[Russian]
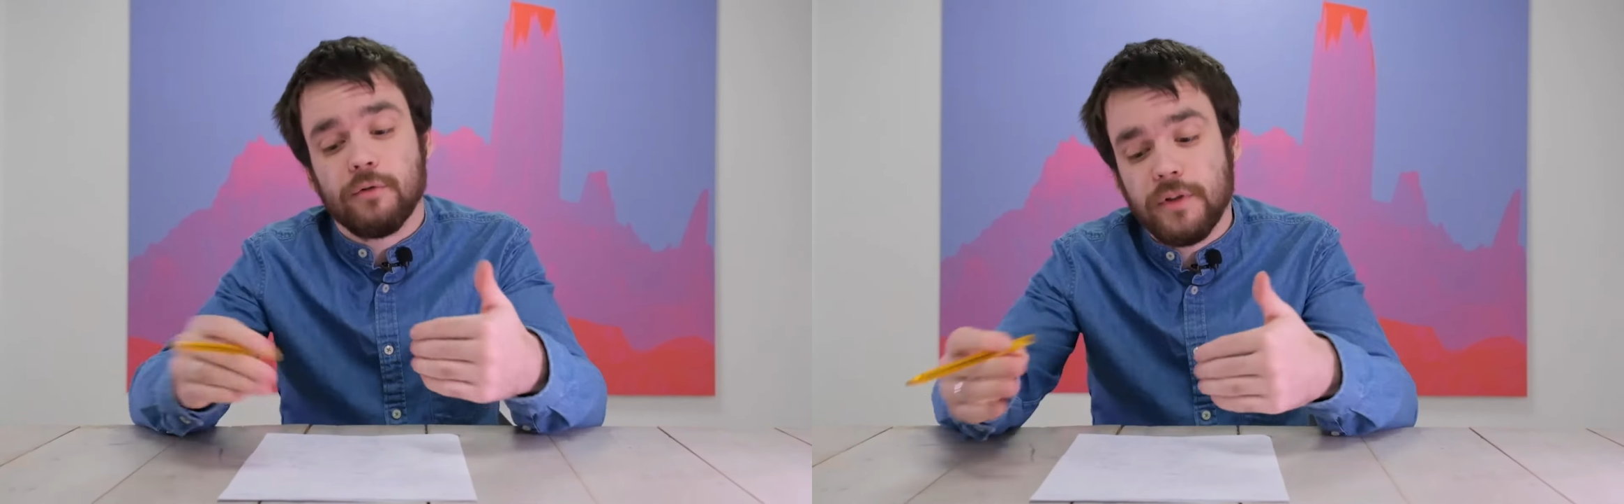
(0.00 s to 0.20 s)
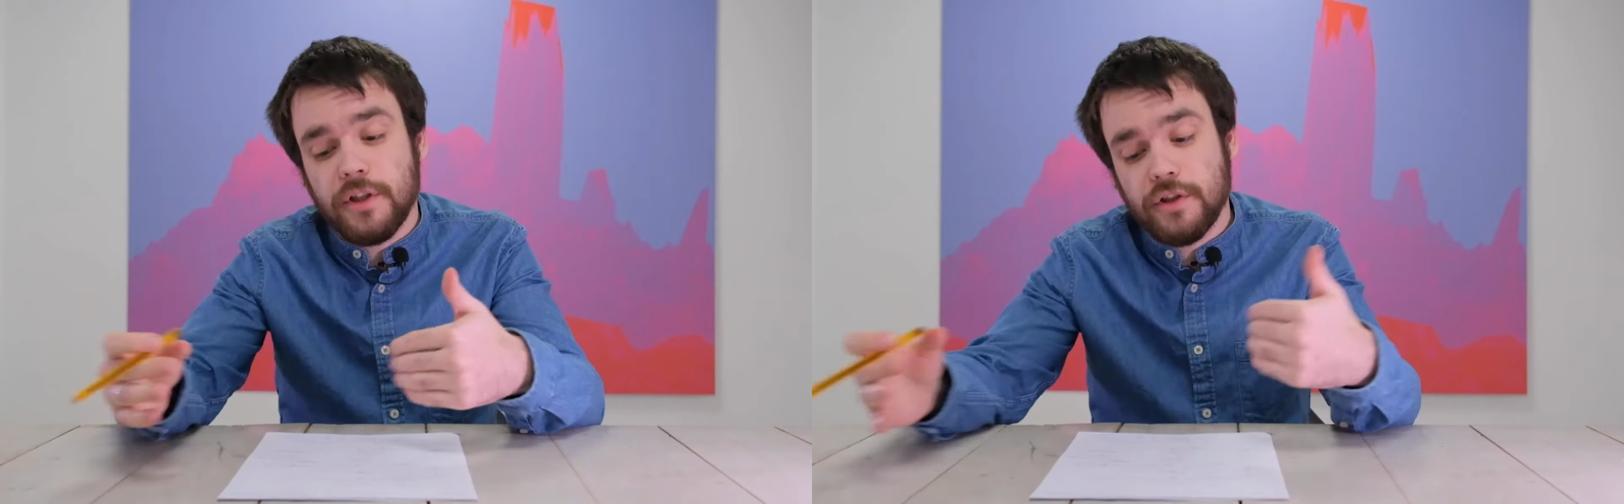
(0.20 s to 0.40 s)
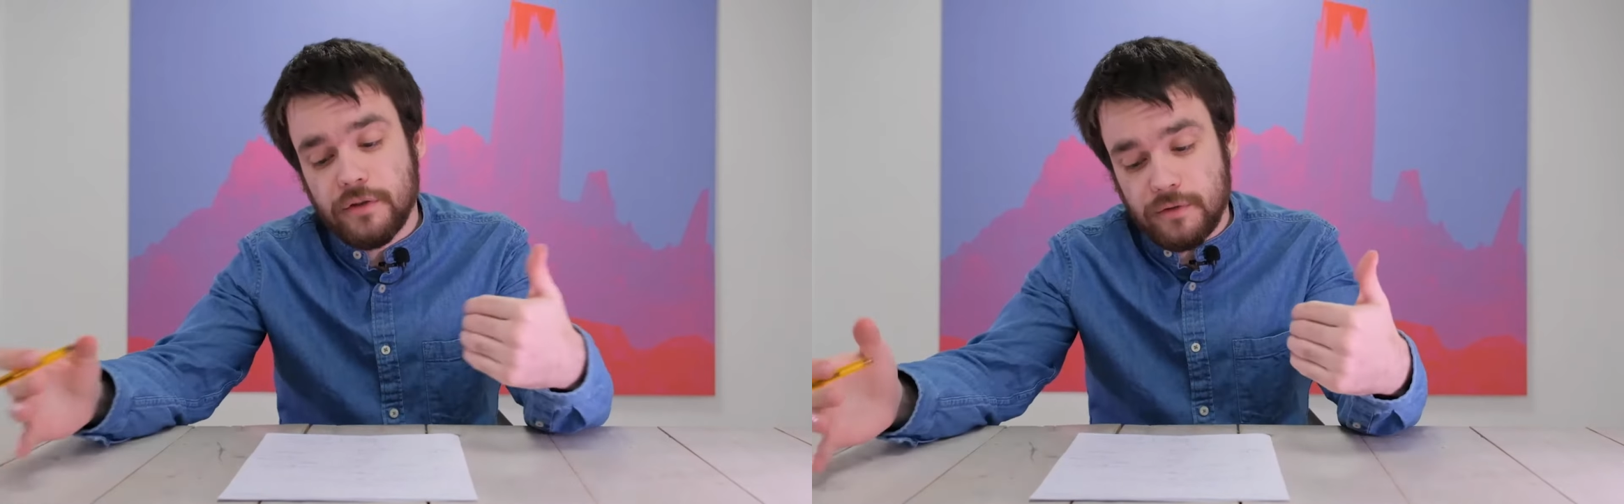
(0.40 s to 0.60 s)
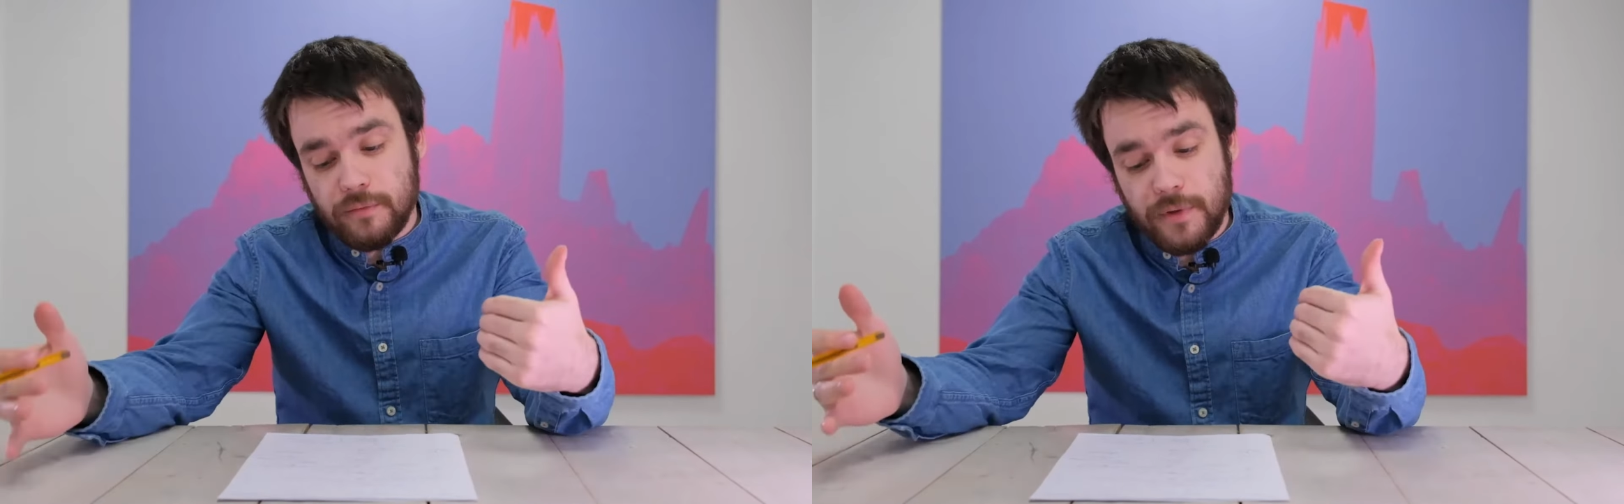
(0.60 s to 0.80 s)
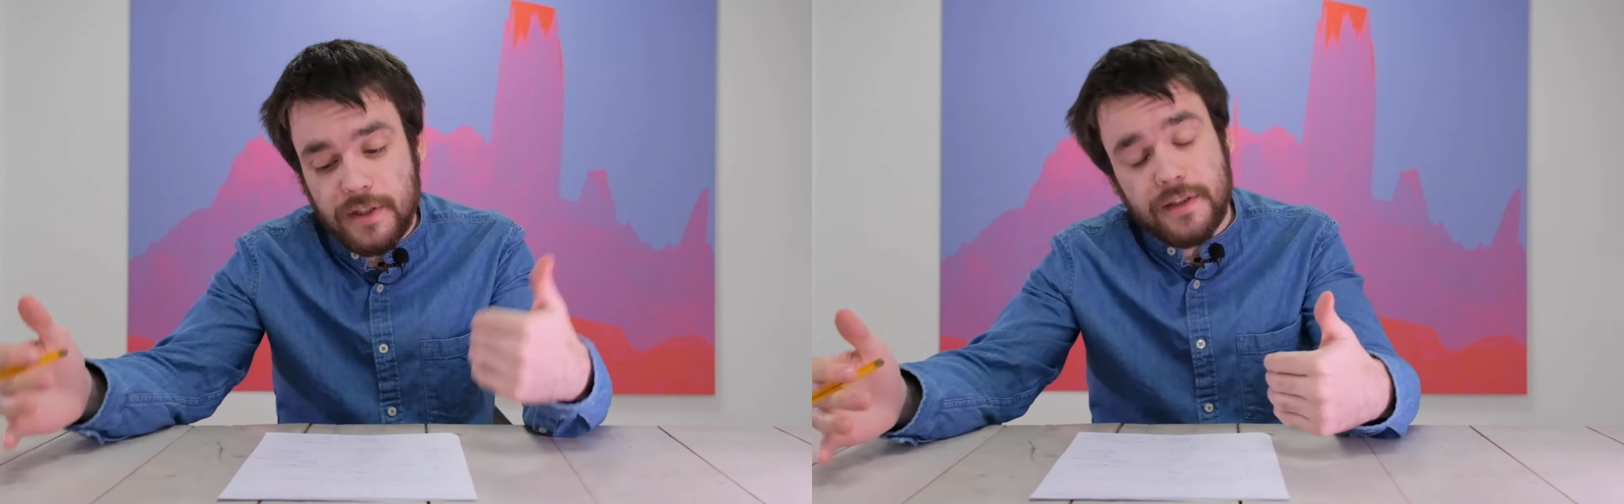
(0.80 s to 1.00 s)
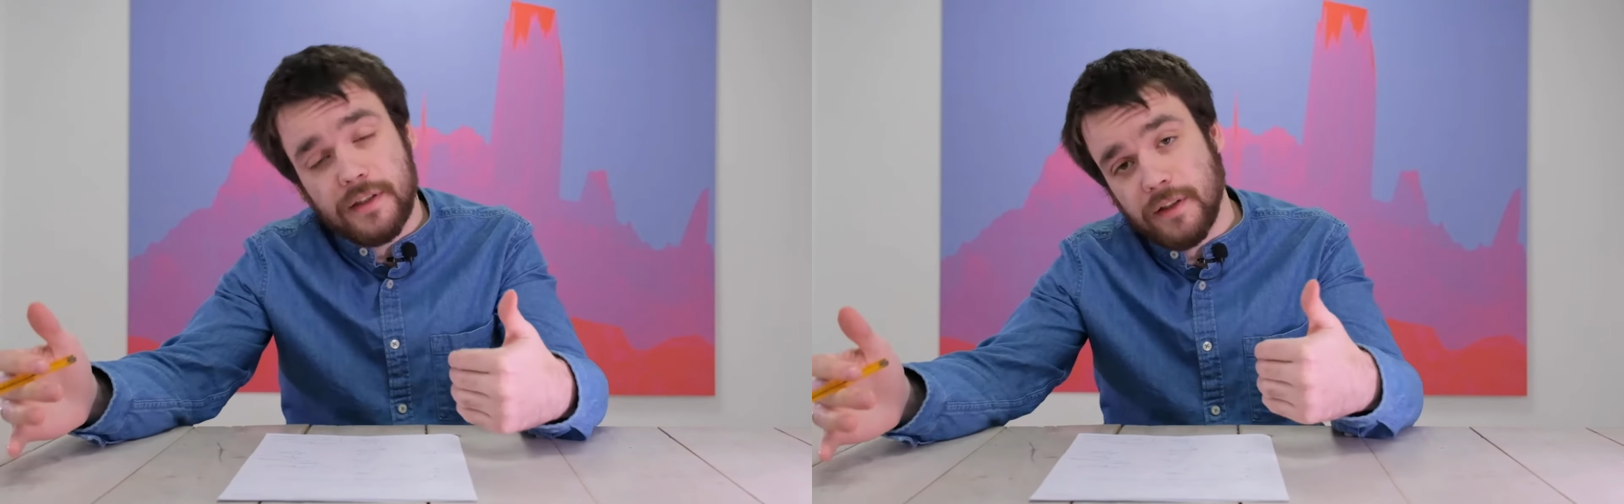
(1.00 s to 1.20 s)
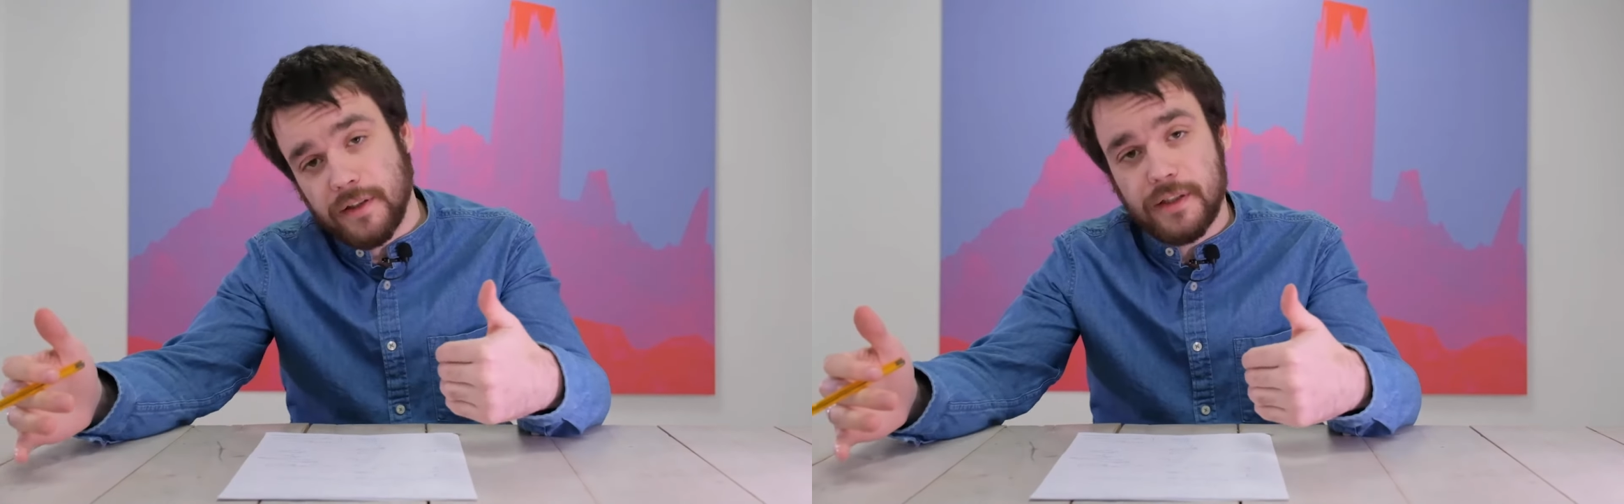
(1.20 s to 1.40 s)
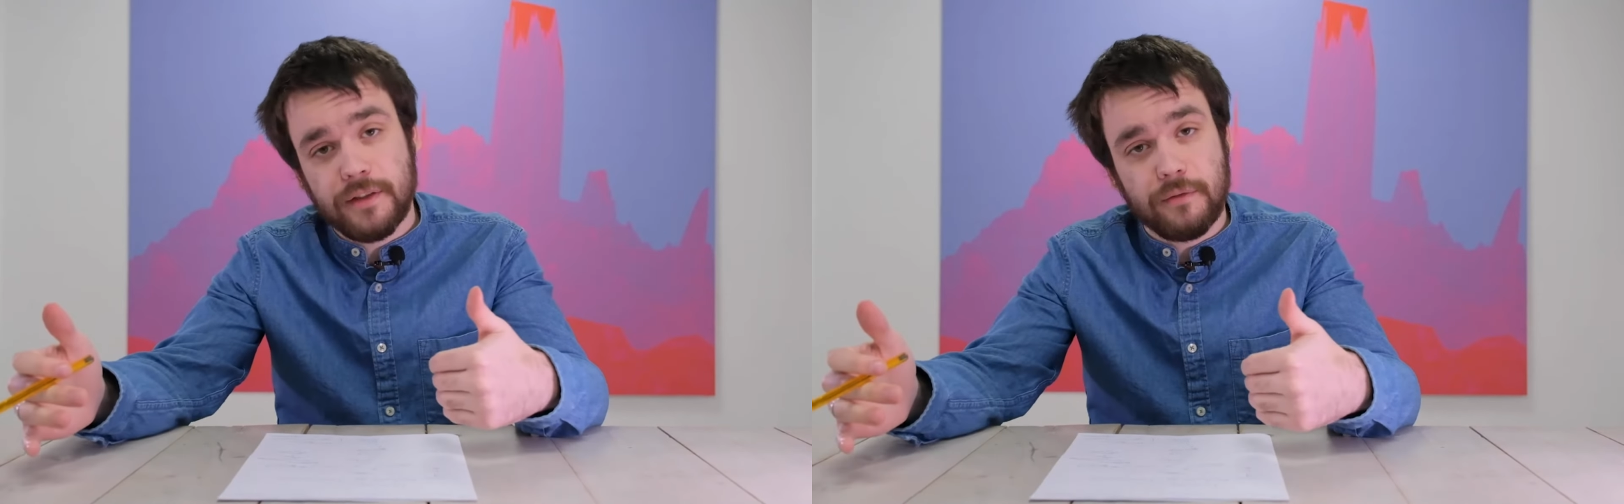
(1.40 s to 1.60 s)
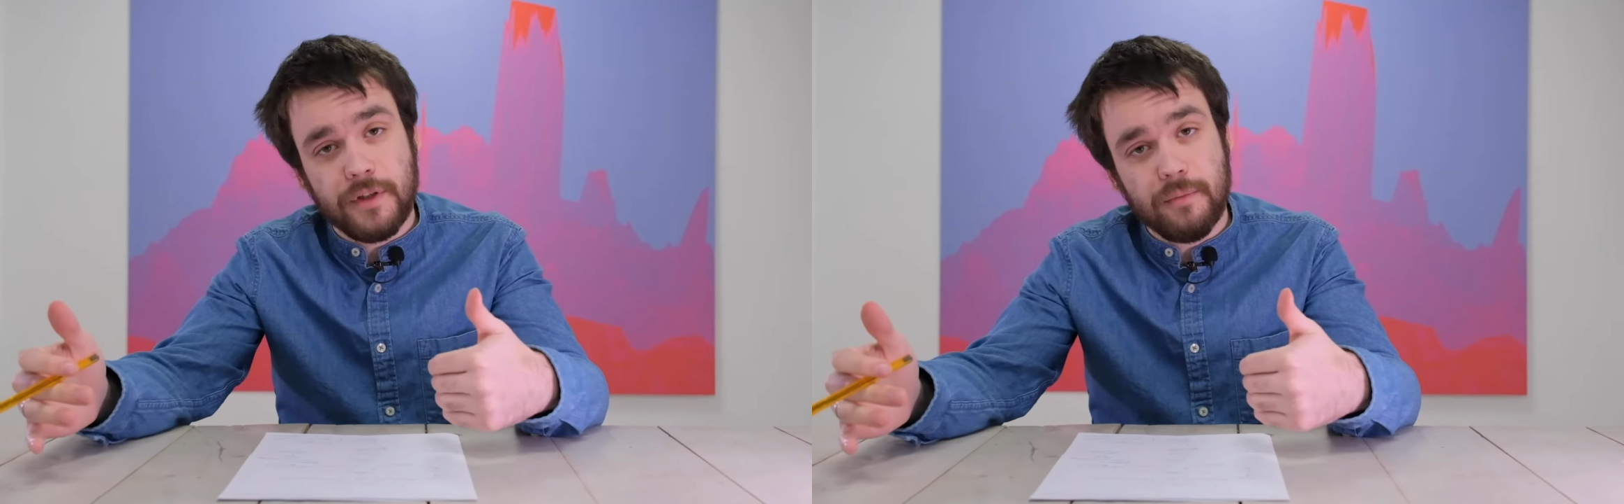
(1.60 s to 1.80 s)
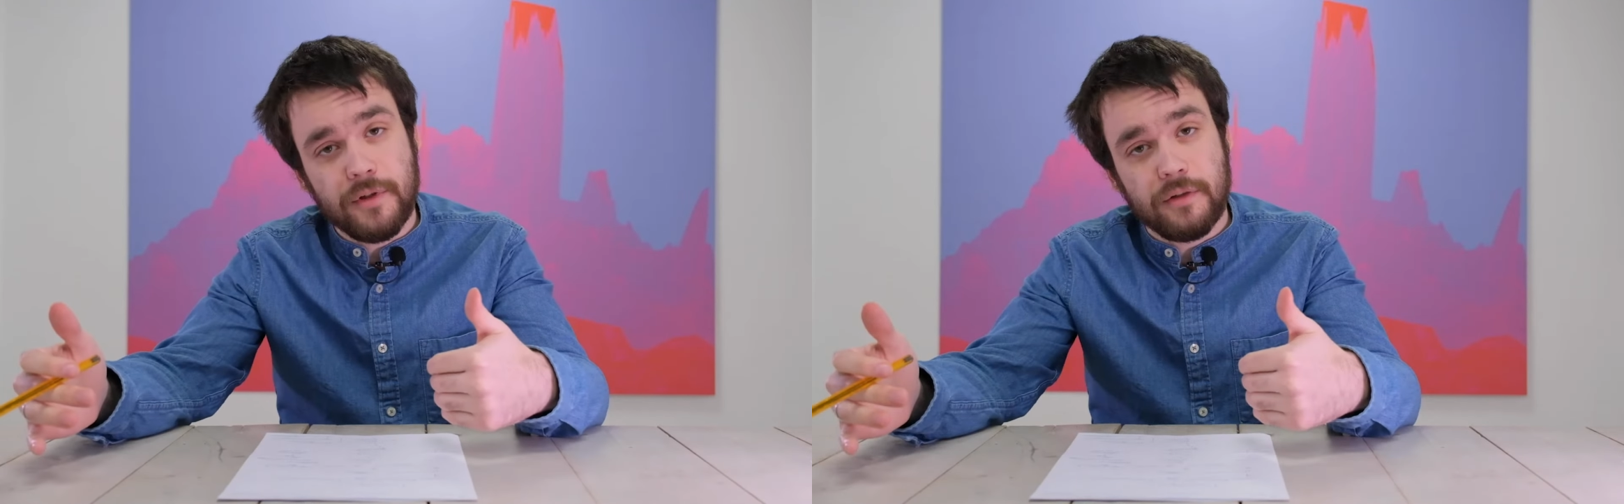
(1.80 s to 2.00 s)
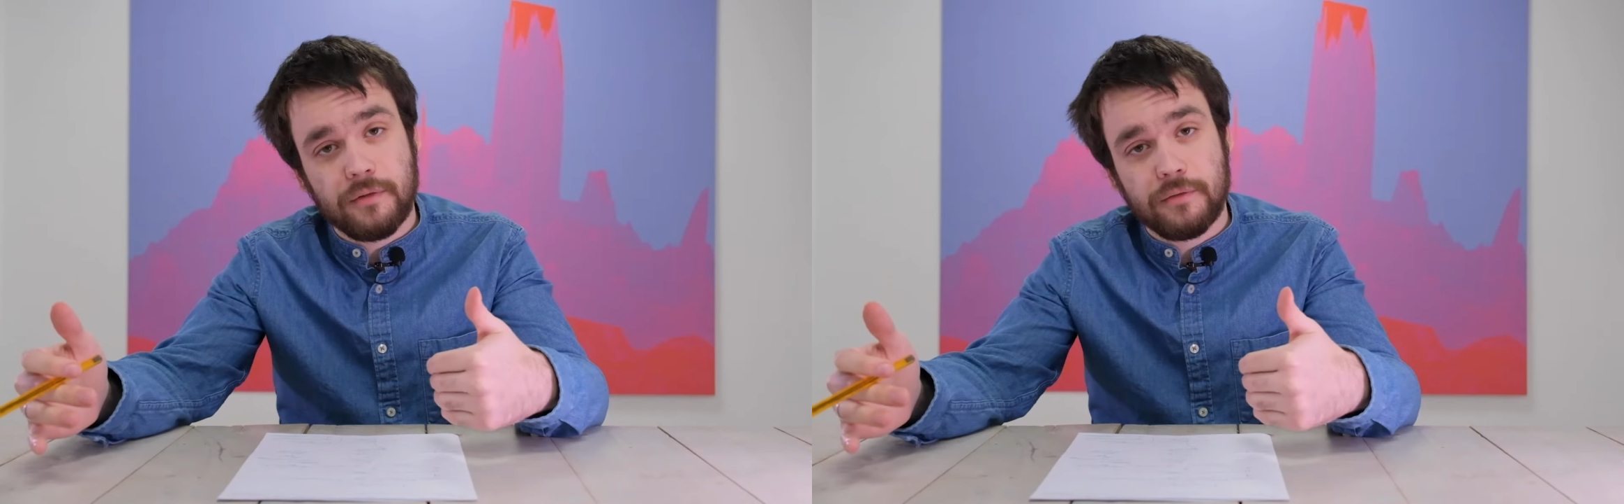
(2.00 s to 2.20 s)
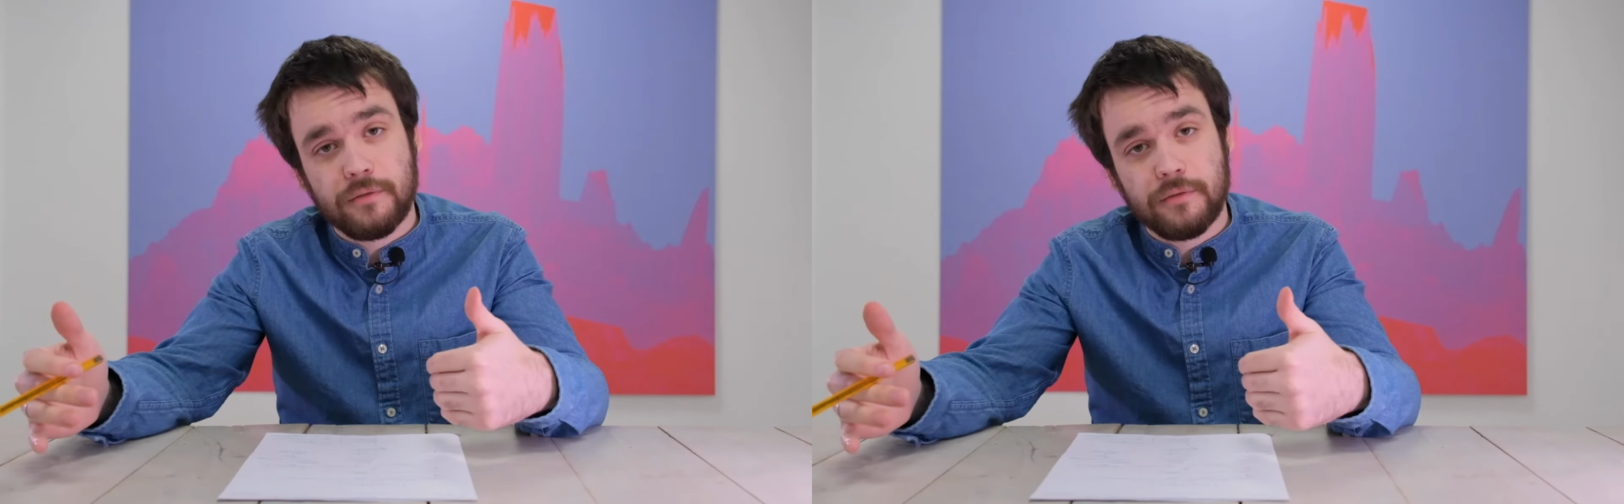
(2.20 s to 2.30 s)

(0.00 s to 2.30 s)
увеличить процент экранного времени